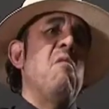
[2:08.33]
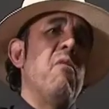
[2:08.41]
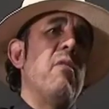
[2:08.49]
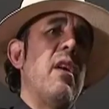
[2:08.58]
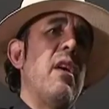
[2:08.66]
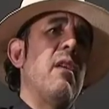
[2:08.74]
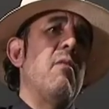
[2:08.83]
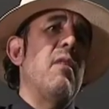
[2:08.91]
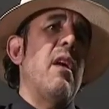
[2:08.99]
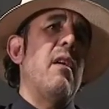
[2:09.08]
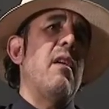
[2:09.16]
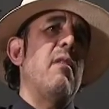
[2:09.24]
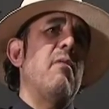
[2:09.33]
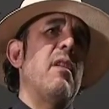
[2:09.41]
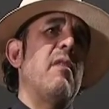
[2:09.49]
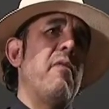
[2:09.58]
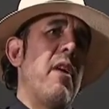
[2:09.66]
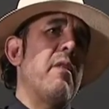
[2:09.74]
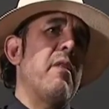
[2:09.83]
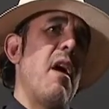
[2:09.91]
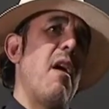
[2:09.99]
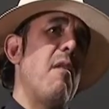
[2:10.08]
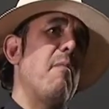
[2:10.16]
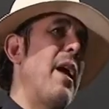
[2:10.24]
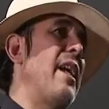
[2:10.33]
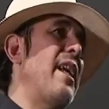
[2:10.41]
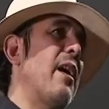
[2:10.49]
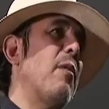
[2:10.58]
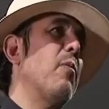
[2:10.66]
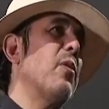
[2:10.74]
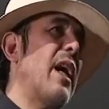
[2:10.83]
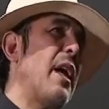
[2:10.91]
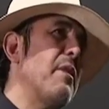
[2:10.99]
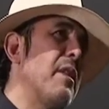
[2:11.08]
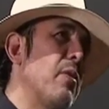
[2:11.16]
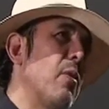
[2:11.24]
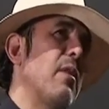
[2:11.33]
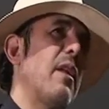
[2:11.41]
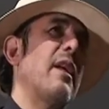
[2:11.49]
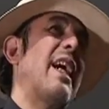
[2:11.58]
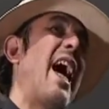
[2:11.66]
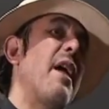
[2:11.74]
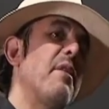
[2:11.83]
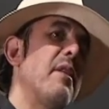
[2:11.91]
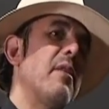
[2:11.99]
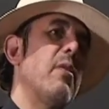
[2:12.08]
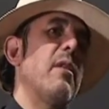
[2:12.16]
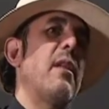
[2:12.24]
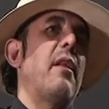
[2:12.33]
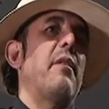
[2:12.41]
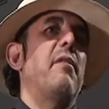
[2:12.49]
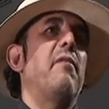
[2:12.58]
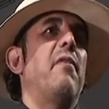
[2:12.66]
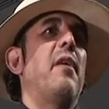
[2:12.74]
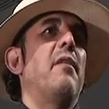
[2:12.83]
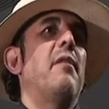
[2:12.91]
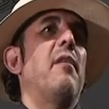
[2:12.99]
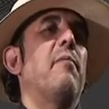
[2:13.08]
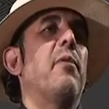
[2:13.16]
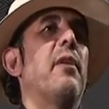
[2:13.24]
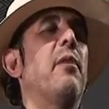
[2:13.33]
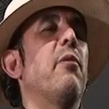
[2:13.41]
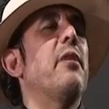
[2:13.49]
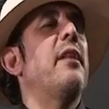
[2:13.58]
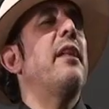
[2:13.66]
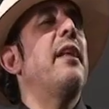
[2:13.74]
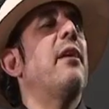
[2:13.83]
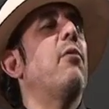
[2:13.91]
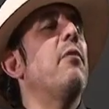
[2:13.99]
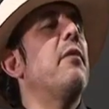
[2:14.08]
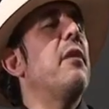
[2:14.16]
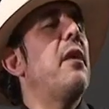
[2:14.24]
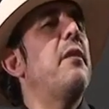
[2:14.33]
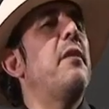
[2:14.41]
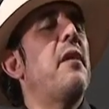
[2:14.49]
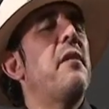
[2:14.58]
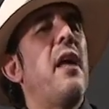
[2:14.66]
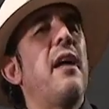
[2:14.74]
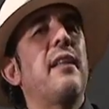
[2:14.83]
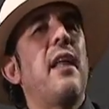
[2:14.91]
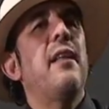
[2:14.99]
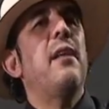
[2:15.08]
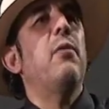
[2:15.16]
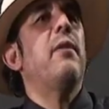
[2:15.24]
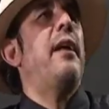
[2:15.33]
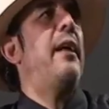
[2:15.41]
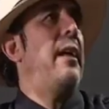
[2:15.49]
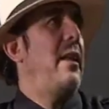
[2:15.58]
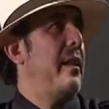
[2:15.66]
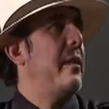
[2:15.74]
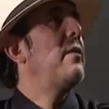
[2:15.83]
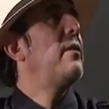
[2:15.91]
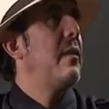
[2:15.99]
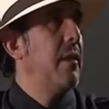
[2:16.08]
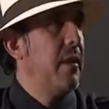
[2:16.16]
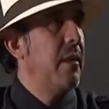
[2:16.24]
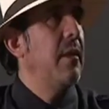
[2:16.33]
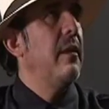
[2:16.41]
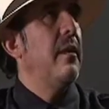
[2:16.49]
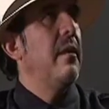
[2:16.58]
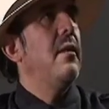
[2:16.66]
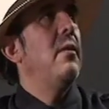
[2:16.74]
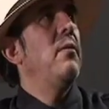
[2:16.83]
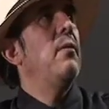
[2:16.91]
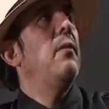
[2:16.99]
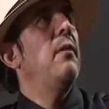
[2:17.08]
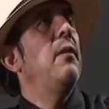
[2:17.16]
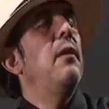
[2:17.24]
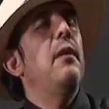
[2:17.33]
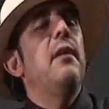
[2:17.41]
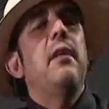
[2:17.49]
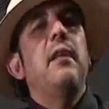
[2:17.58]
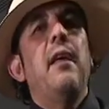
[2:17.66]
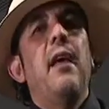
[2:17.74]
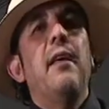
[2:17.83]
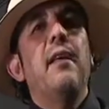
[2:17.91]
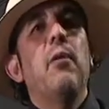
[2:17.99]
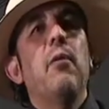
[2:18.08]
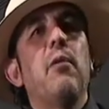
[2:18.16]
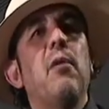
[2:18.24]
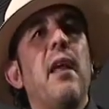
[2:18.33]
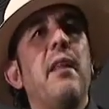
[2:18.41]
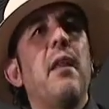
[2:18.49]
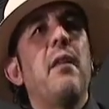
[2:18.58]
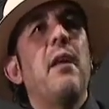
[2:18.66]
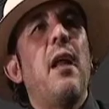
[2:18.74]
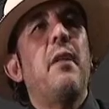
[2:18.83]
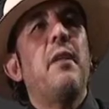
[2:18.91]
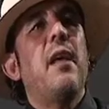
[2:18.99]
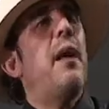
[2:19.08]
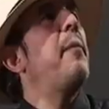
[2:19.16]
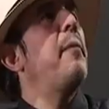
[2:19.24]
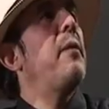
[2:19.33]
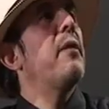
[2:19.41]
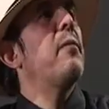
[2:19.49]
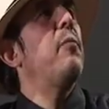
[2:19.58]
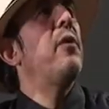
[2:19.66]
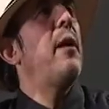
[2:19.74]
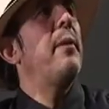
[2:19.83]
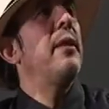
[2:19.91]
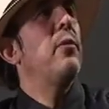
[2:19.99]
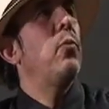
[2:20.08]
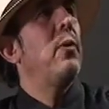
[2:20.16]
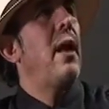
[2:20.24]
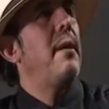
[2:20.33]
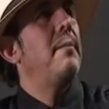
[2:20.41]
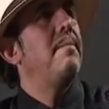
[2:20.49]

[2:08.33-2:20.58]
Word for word: Fue una, una, una infancia bella como casi, toda, casi todas las infancias, porque no se tiene conciencia exacta de lo que eres, ¿no? E incluso la desgracia la vives como una aventura.